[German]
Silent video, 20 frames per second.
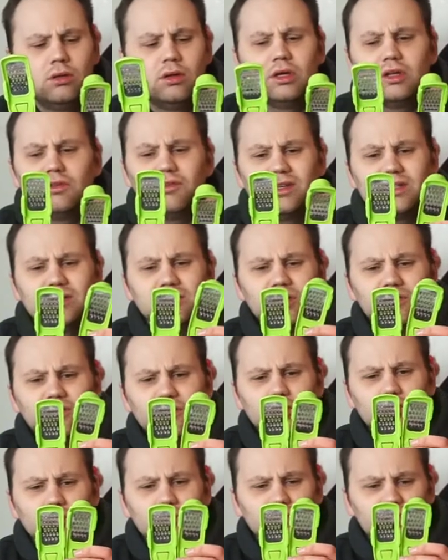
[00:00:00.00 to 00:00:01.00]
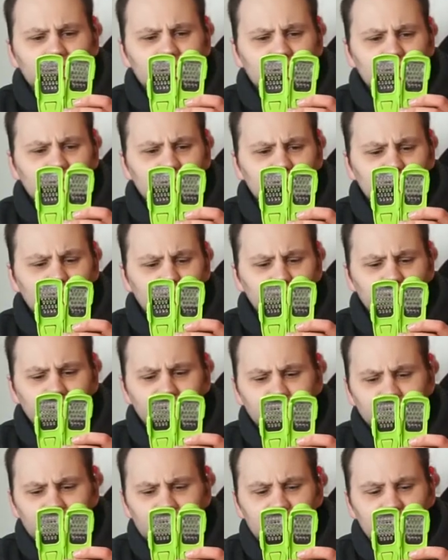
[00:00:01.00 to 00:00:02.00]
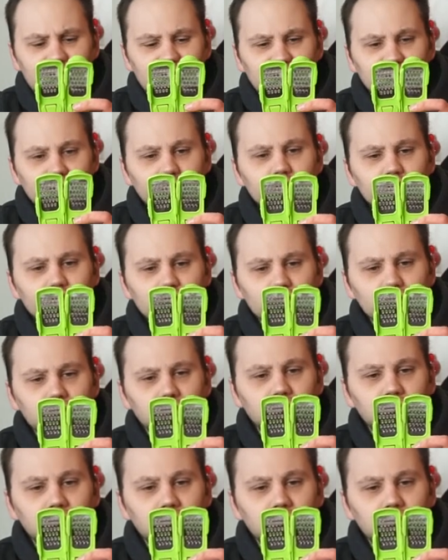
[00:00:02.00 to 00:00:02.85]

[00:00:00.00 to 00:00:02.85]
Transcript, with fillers: Ich weiß aber nicht warum. Die sind auf jeden Fall identisch.